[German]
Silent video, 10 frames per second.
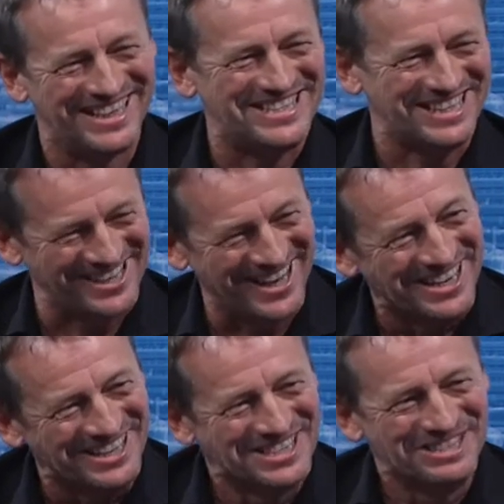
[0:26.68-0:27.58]
Das ist das
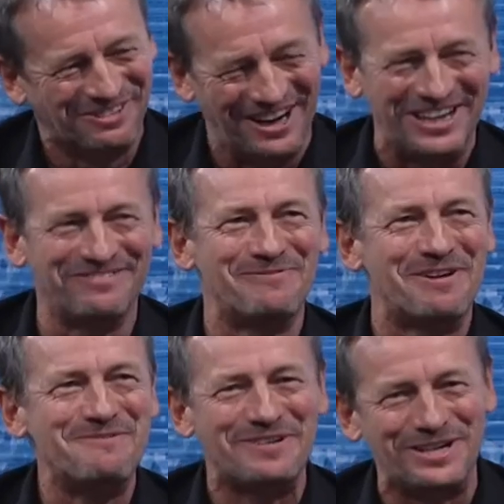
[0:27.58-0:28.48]
eine. Vor allen Dingen, wenn
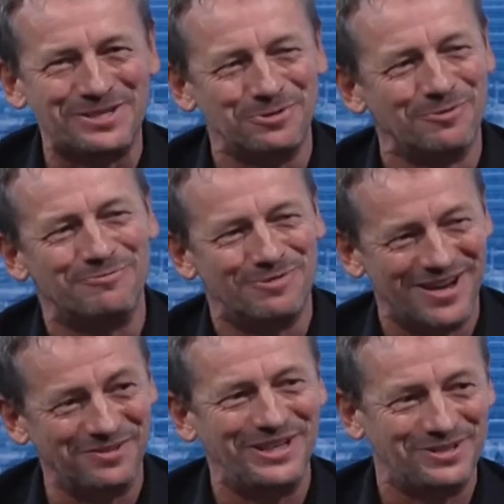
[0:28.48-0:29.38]
man immer in die Zukunft
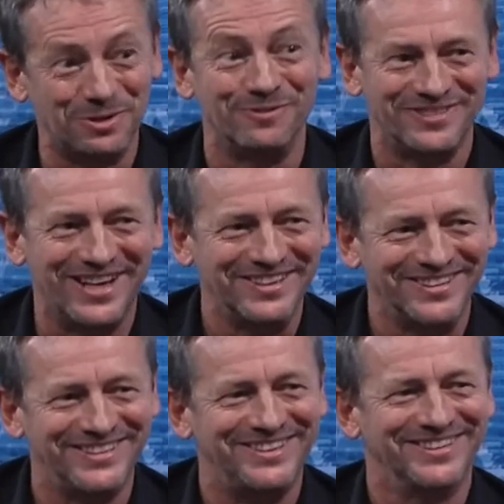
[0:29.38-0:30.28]
plant und in die Zukunft denkt,
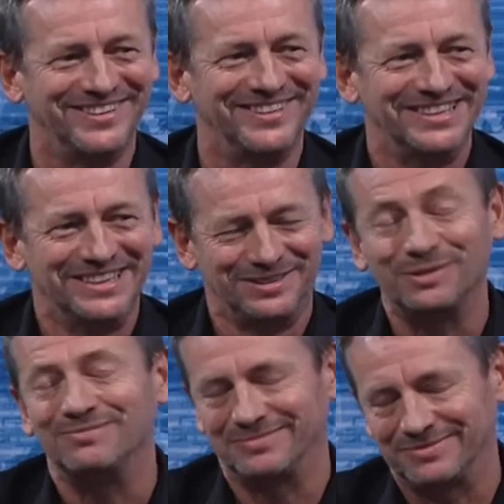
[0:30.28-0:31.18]
nicht, äh,
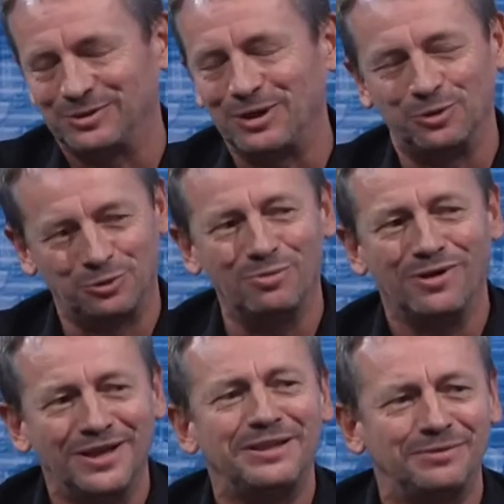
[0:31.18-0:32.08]
durch den
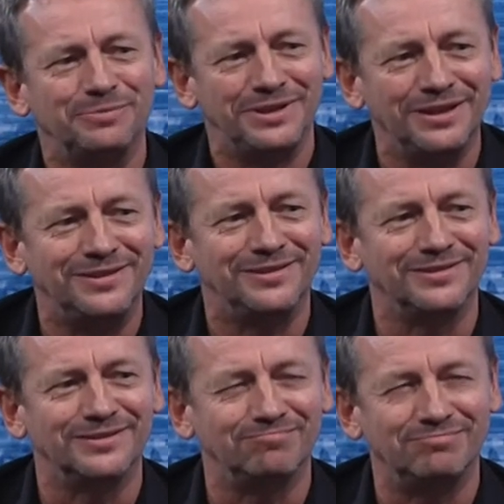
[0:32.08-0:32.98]
Kulturbereich bedingt, äh,
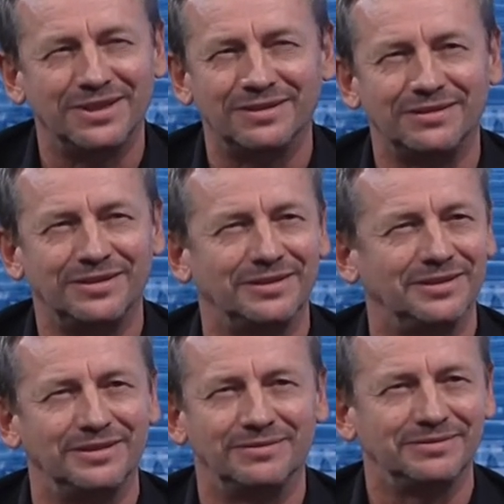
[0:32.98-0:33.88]
dann,
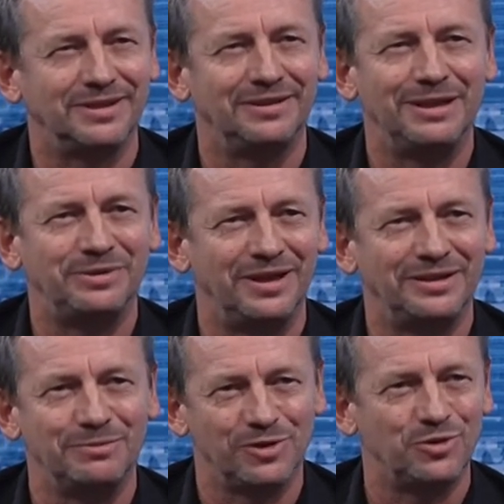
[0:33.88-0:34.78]
äh, dann lebe ich
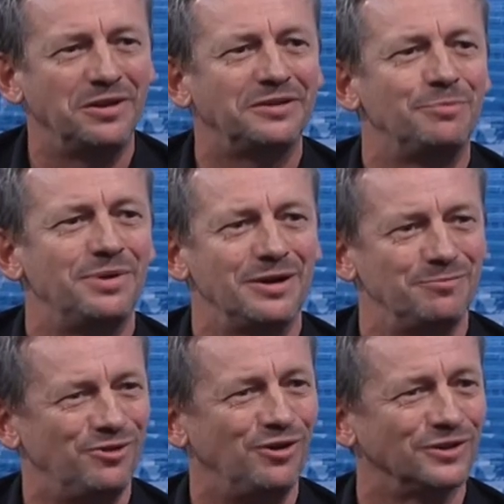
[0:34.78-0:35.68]
eigentlich immer so anderthalb Jahre
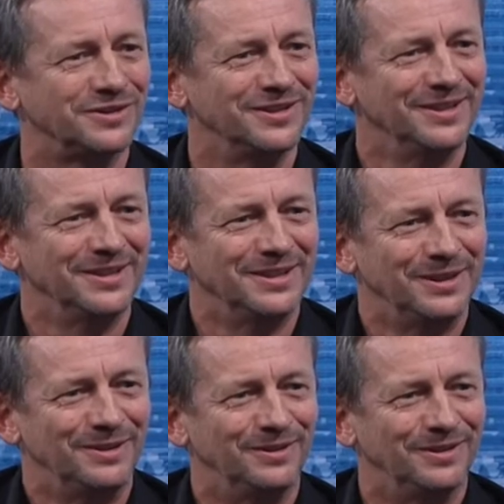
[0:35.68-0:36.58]
im Voraus.
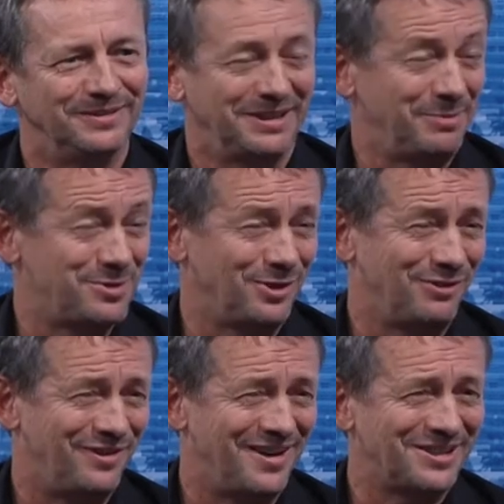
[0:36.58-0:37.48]
Mhm. dann gibt es
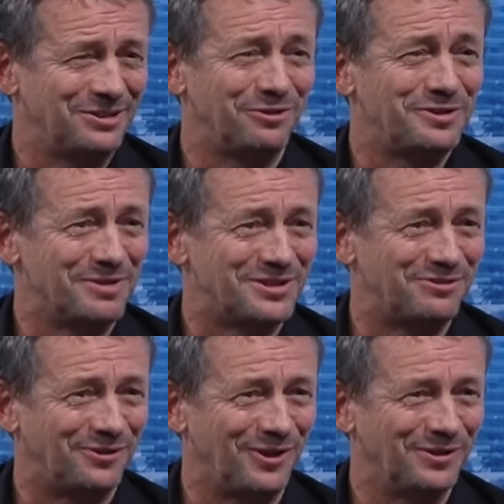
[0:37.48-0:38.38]
tolle Veranstaltungen, auf die man
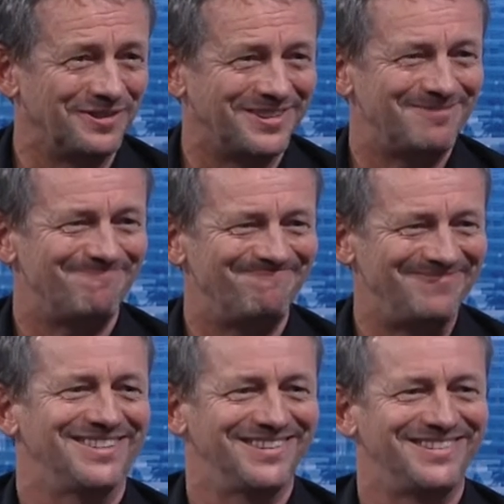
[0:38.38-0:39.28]
sich freut und
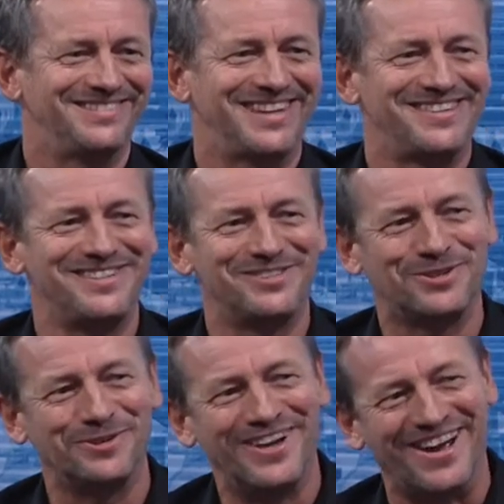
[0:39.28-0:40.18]
dann sind sie
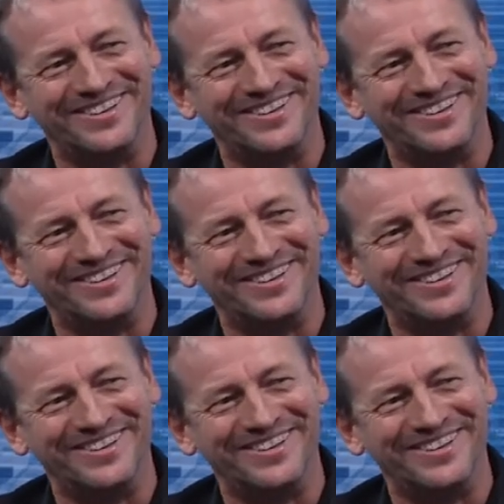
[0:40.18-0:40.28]
schon da.